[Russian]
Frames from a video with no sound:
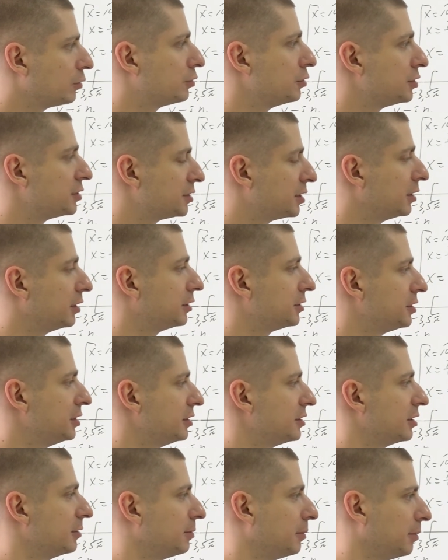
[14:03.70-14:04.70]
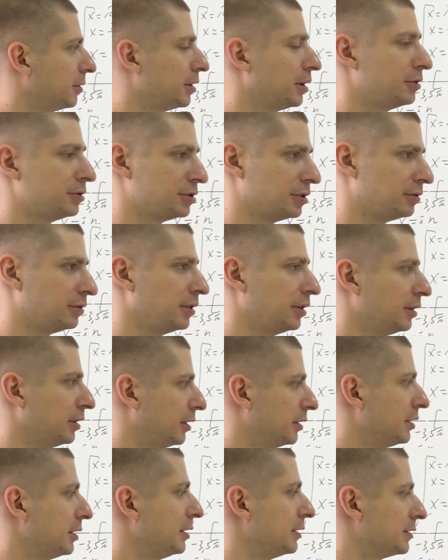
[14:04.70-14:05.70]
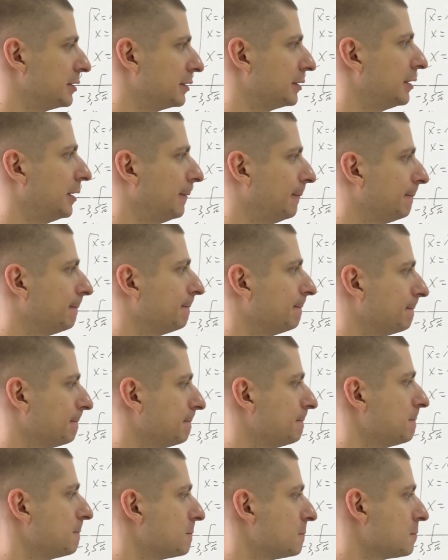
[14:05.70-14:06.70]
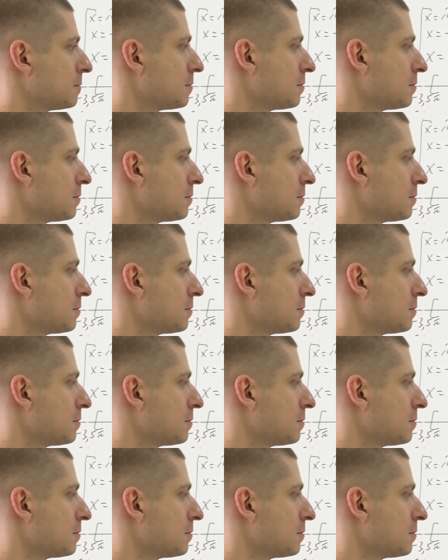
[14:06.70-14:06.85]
то есть целых чисел, попадающих в данный отрезок, да? Да. Угу.